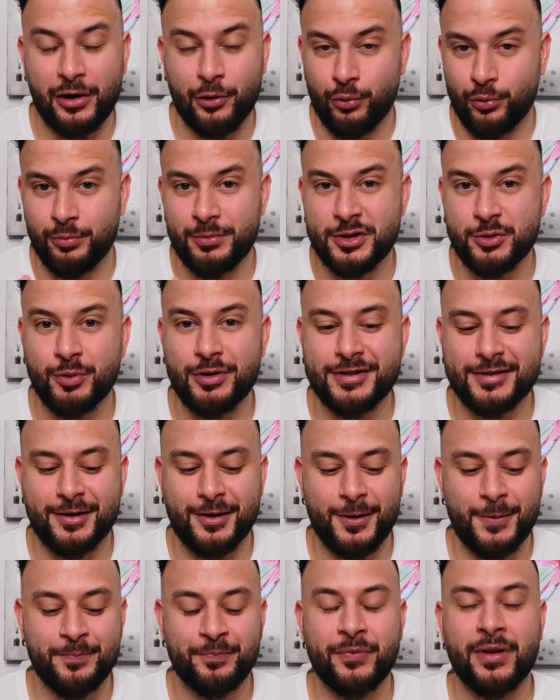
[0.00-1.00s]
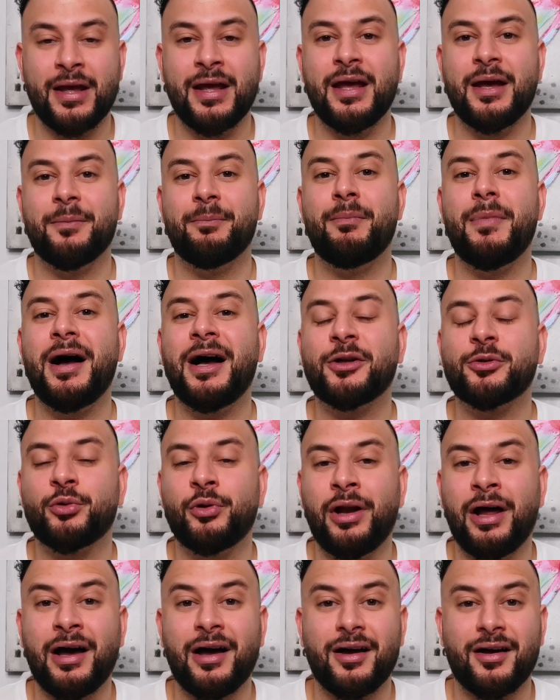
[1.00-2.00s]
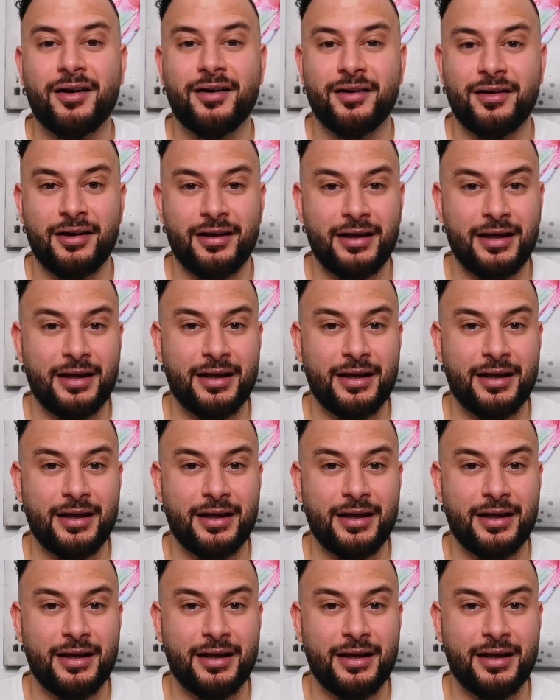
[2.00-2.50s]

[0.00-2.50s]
او بسويسرا ما عندهم حق